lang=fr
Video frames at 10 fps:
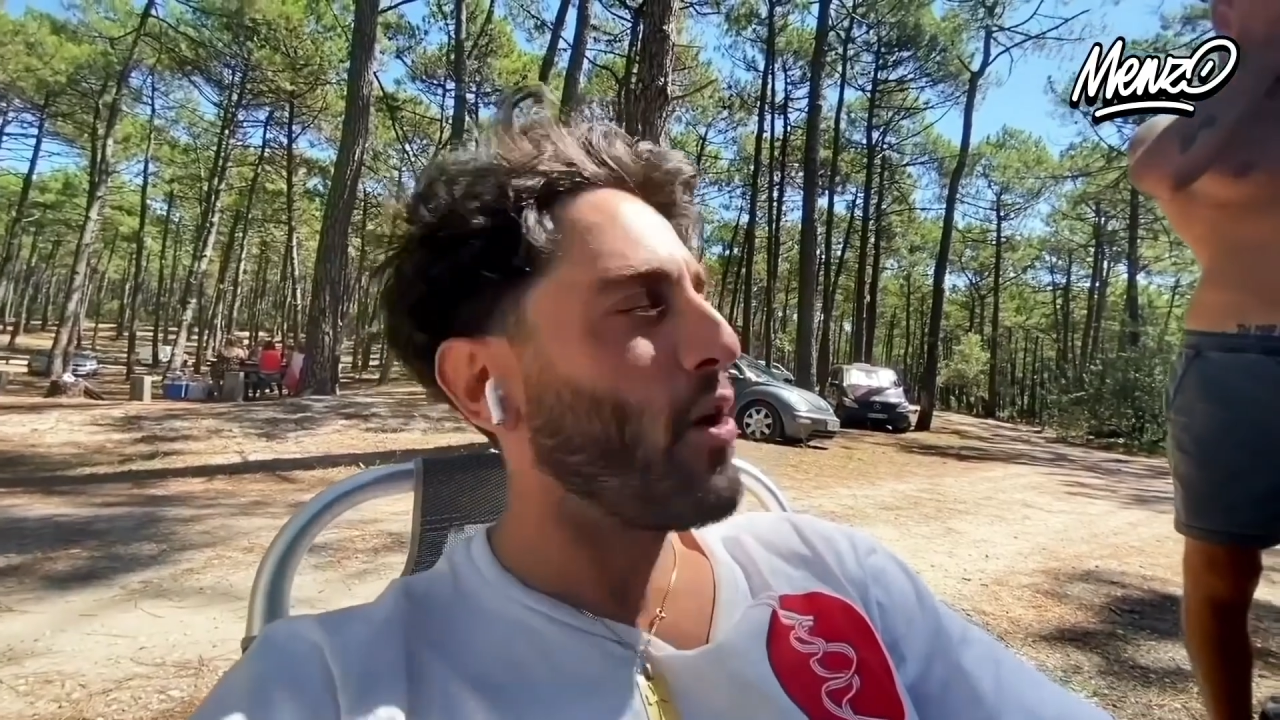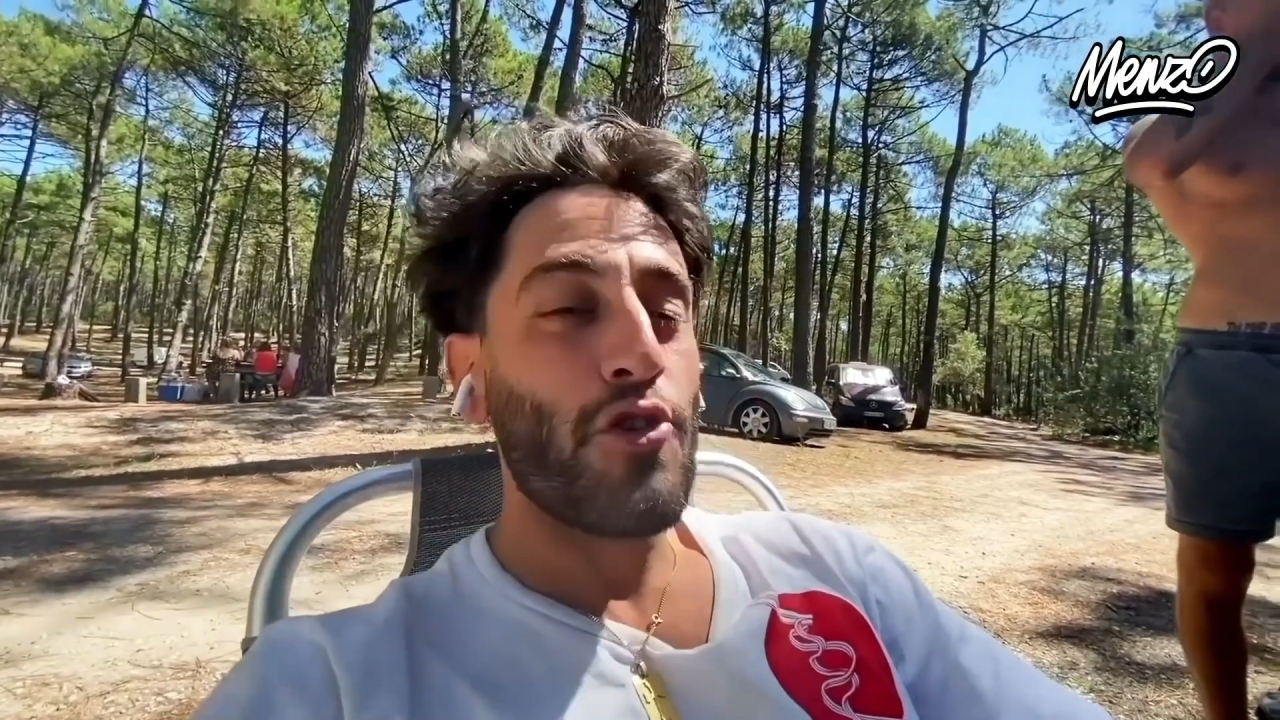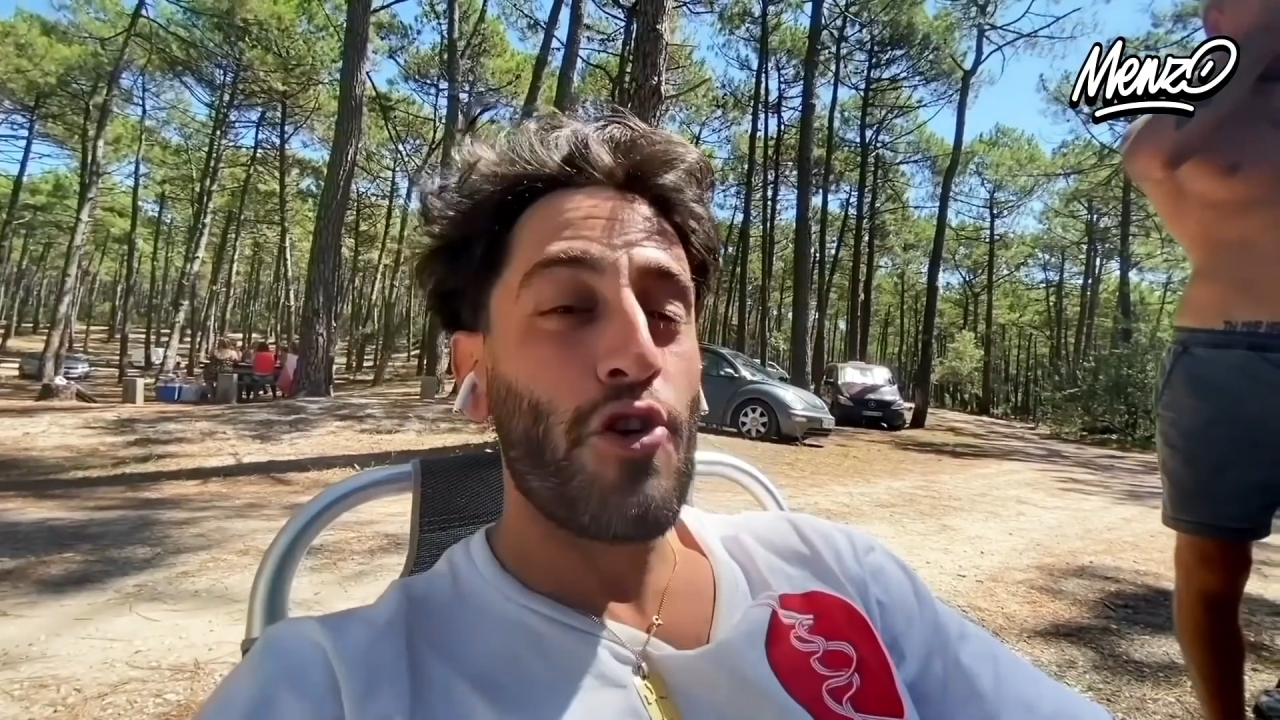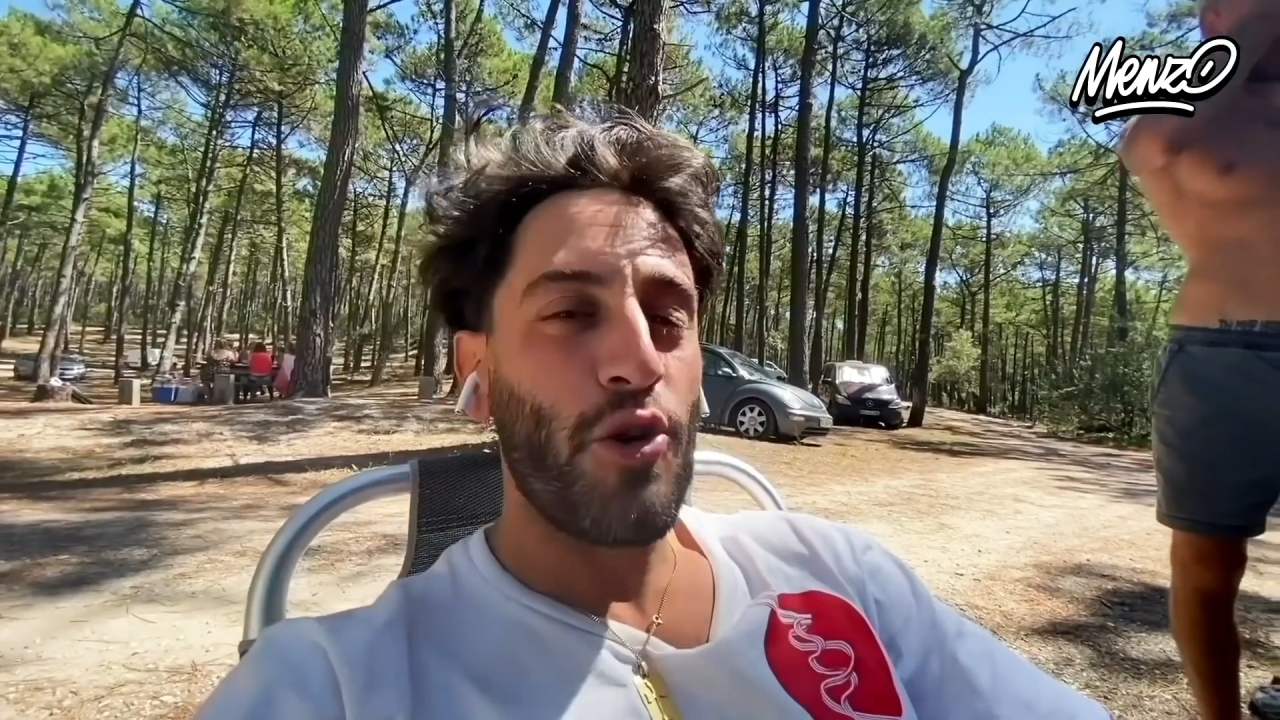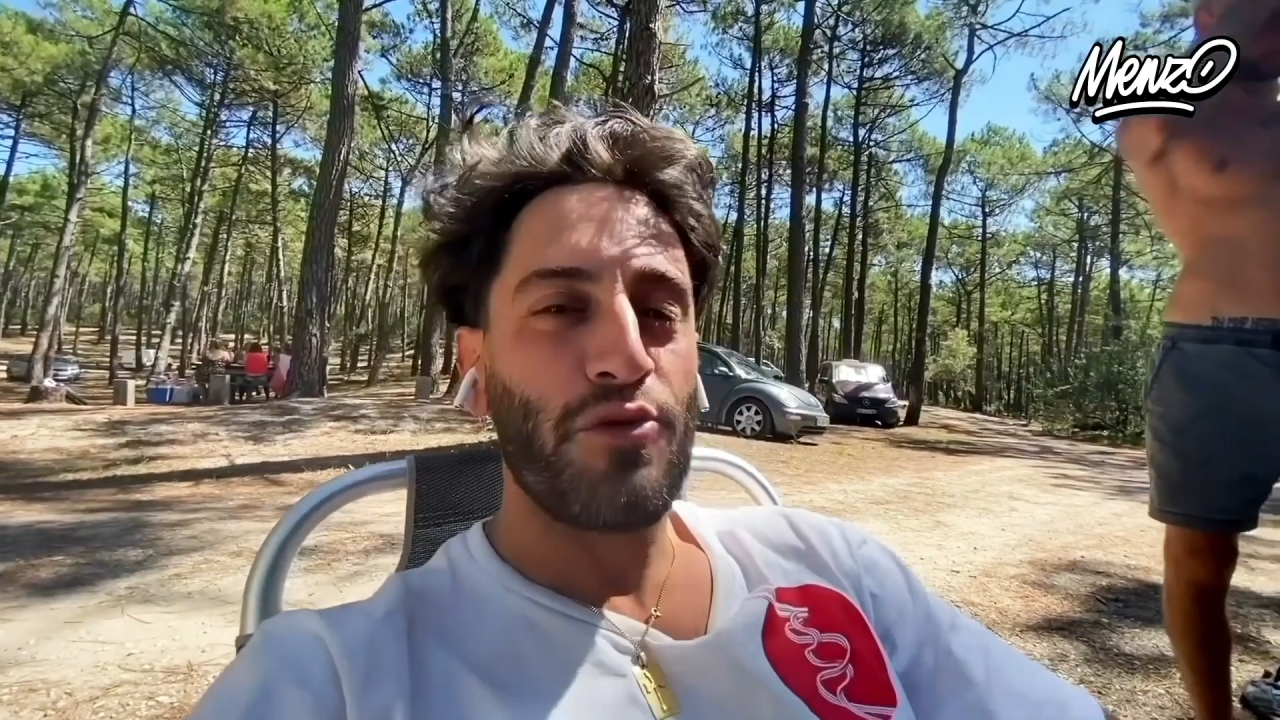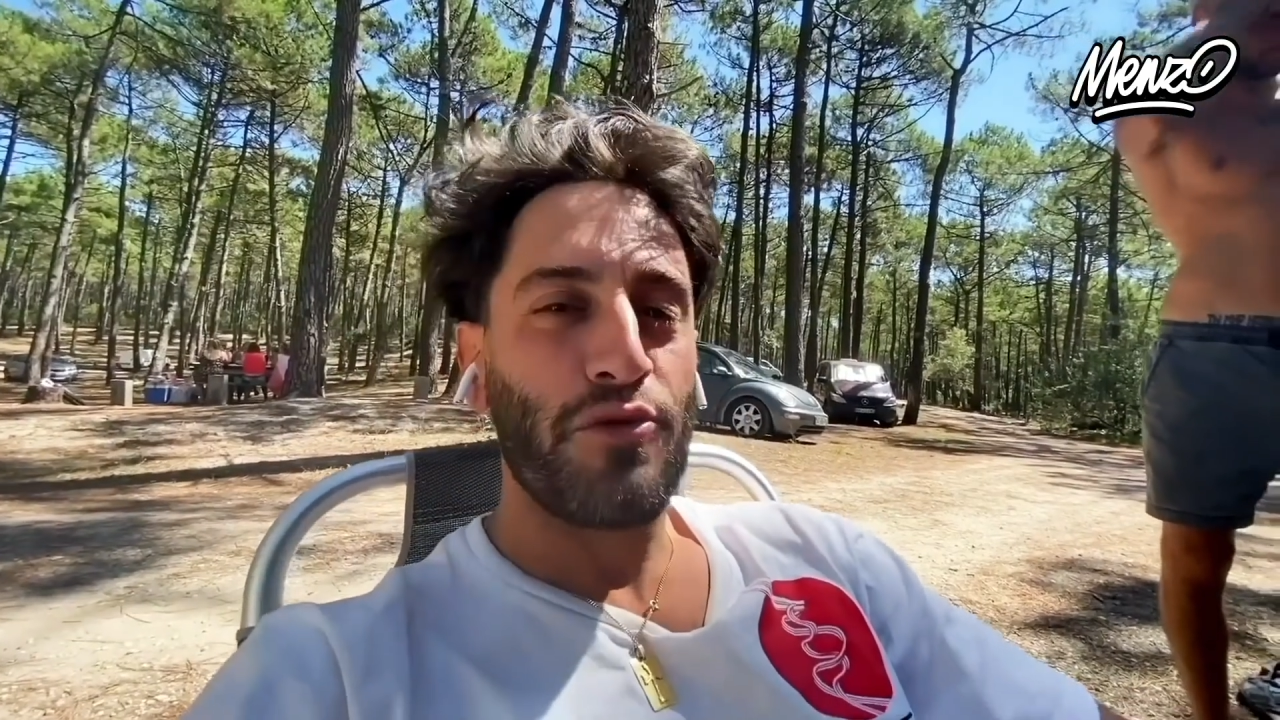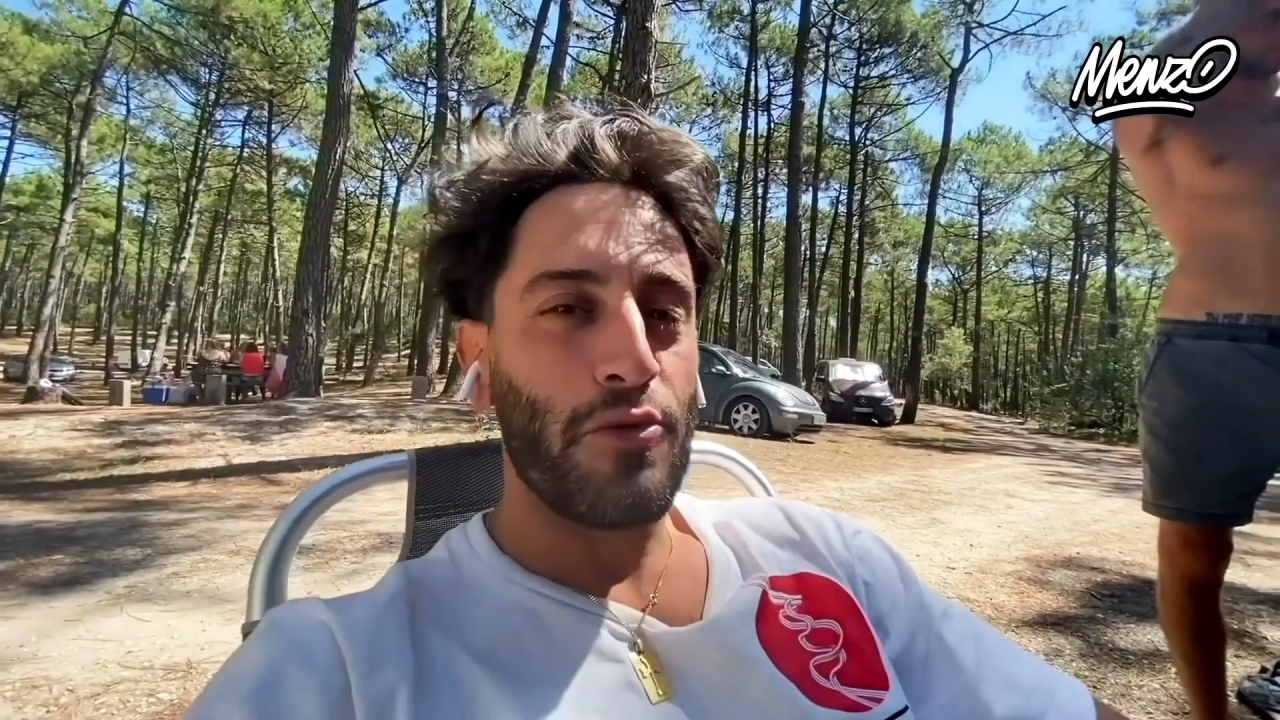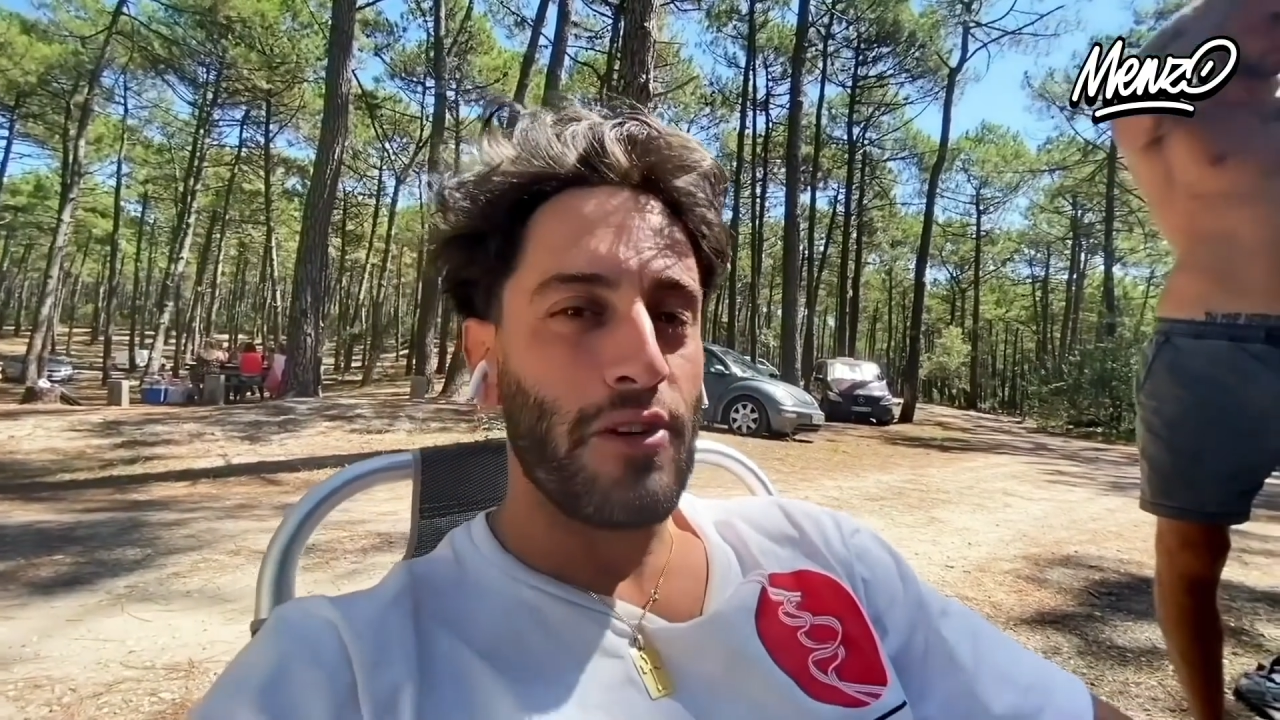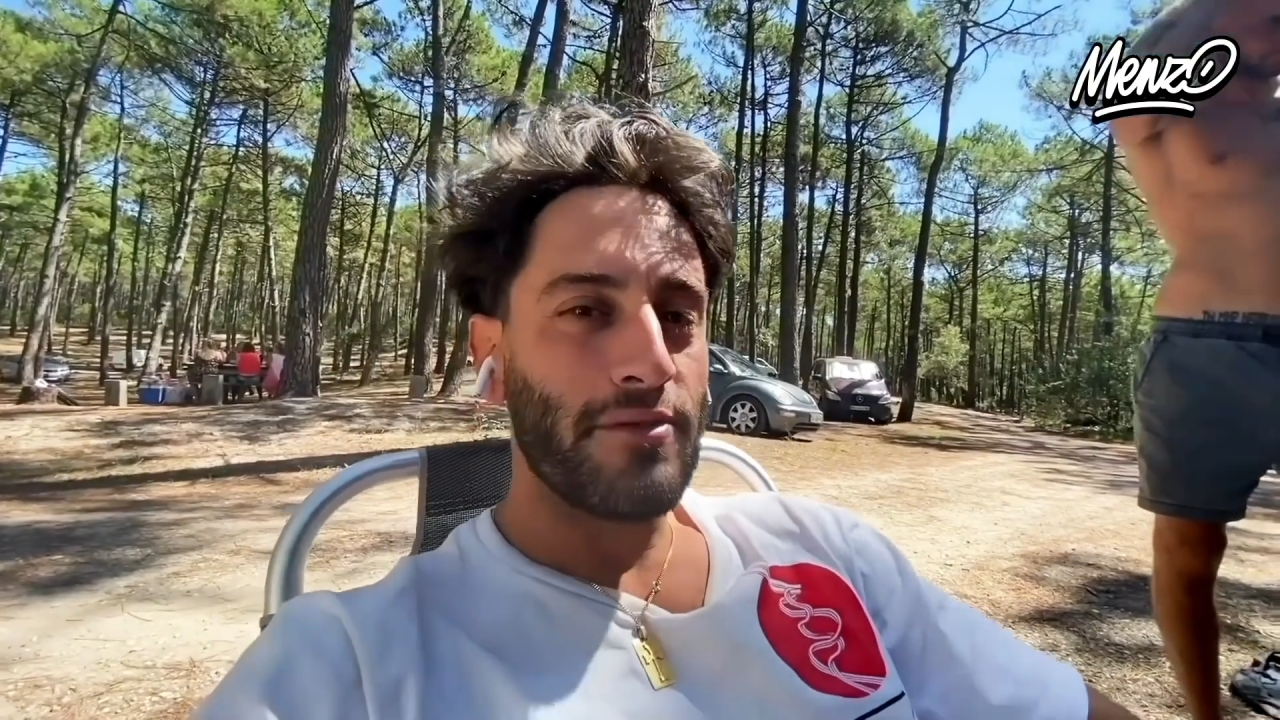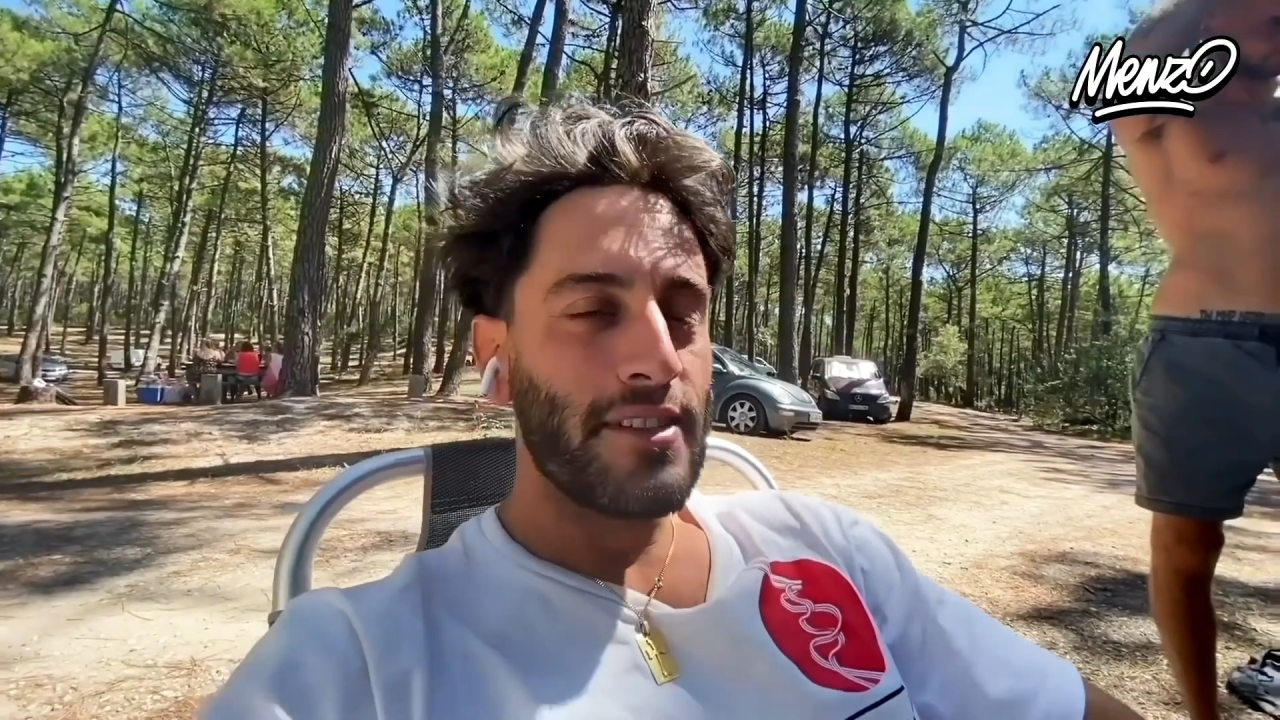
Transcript: encore une fois